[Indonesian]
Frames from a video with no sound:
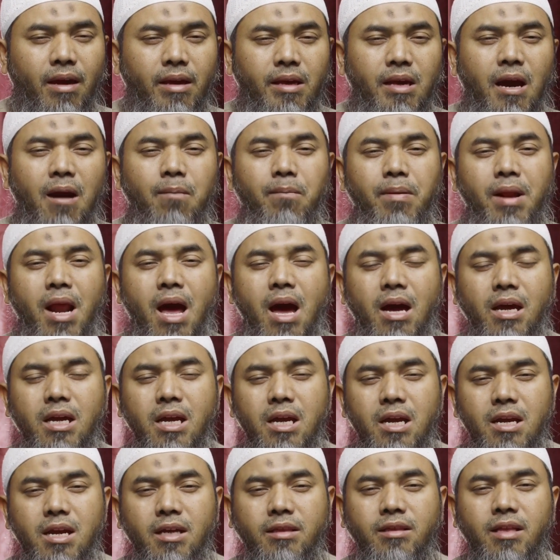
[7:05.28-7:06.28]
yang
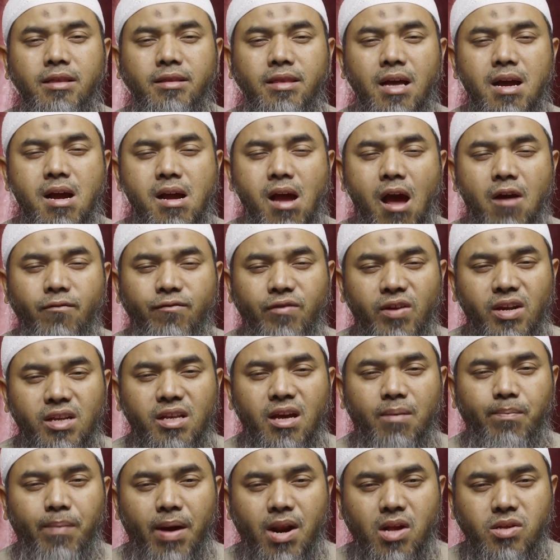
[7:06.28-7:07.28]
berakidah tentang
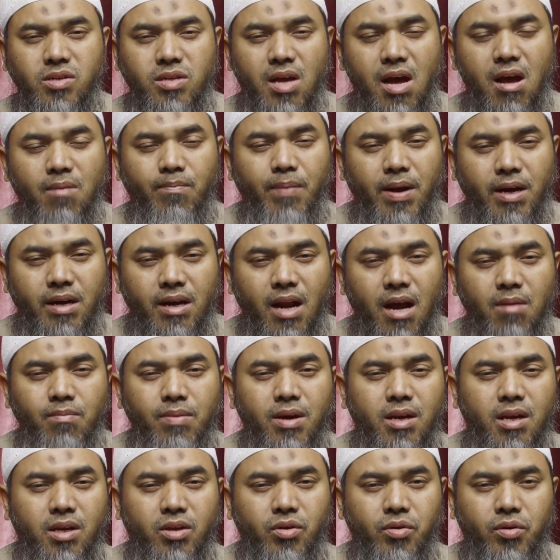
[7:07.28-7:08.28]
kafirnya para sahabat
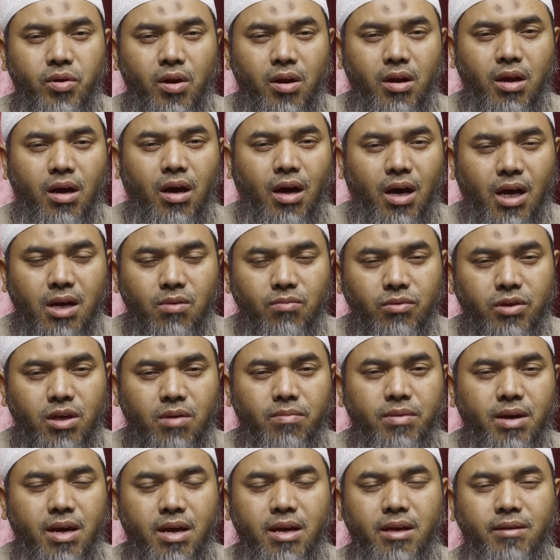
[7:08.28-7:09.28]
Nabi radhiyallahu alim
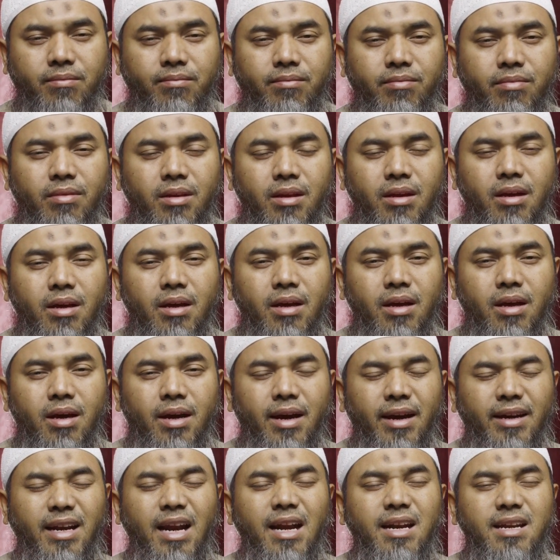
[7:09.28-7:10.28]
jami'an
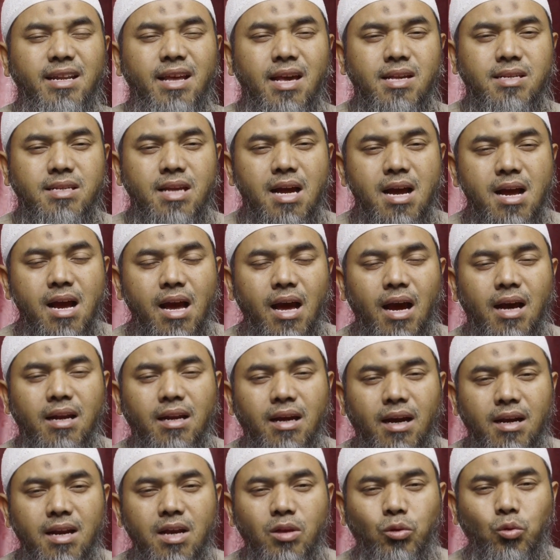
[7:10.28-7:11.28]
dan dia sangka
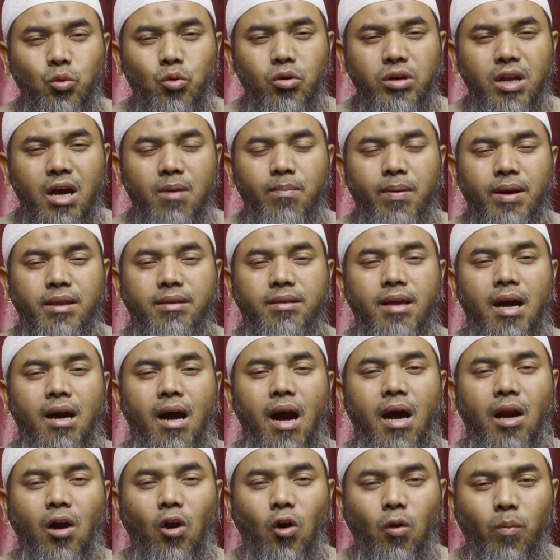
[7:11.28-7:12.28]
dengan itu dia
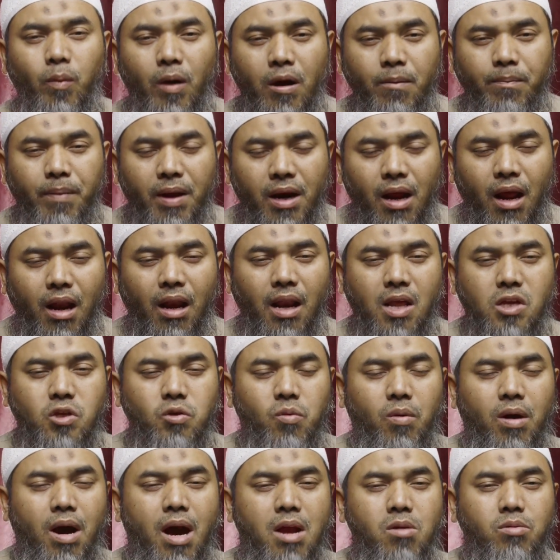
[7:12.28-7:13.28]
bertakarrub kepada Allah
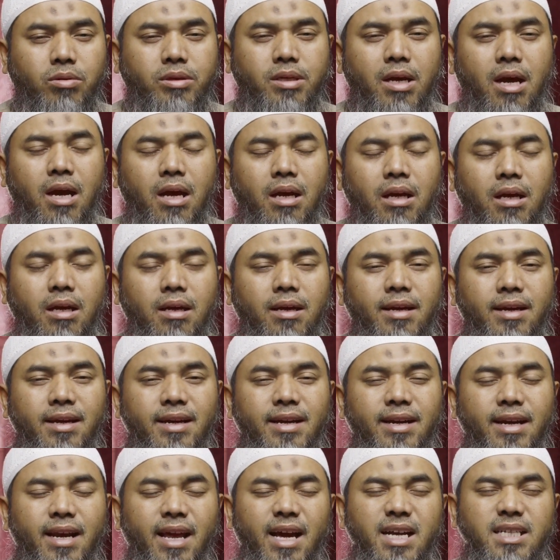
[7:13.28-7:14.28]
Subhanahu wa taala
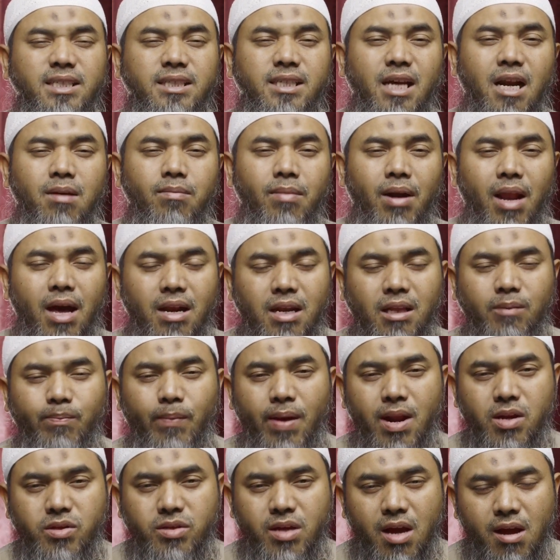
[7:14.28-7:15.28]
dengan cara melaknat
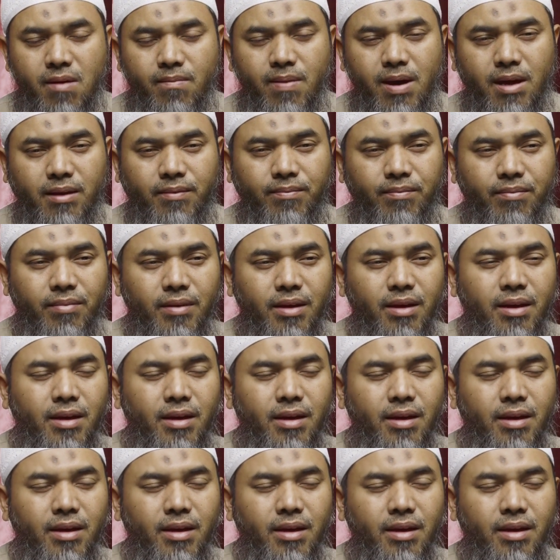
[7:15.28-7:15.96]
para sahabat.